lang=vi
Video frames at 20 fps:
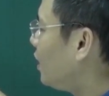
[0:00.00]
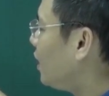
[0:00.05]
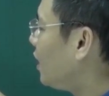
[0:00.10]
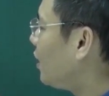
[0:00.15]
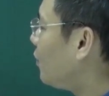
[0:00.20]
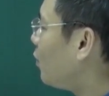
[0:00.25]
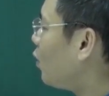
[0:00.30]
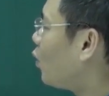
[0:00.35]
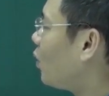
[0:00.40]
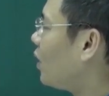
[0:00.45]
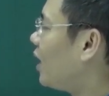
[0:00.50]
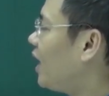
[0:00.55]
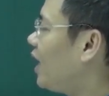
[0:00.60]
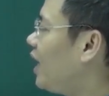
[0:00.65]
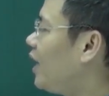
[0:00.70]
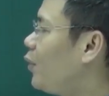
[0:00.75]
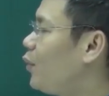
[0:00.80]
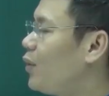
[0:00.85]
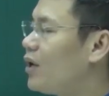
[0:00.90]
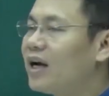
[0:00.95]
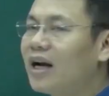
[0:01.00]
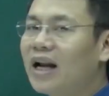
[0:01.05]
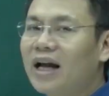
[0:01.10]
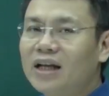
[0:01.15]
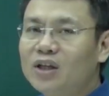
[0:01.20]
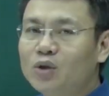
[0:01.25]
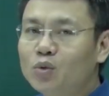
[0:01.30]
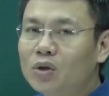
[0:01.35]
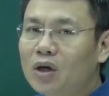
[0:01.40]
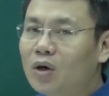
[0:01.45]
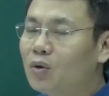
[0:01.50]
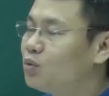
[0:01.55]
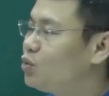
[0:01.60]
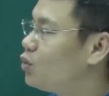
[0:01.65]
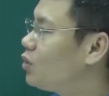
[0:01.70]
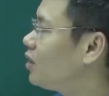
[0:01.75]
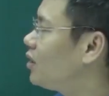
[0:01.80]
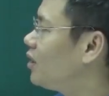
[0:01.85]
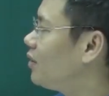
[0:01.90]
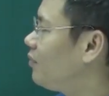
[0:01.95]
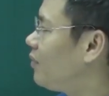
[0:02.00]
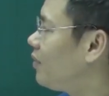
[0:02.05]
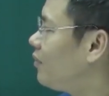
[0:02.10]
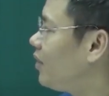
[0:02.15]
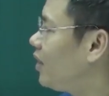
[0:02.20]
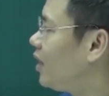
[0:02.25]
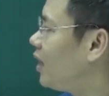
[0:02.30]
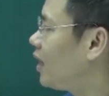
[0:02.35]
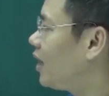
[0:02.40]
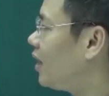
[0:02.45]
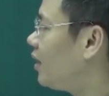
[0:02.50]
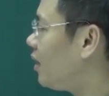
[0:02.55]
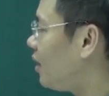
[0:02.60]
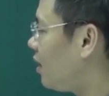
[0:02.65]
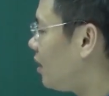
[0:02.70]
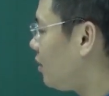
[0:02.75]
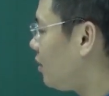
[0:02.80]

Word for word: thì cái mối quan hệ y nguyên ở đây chúng ta không rút ra được bởi vì là cái R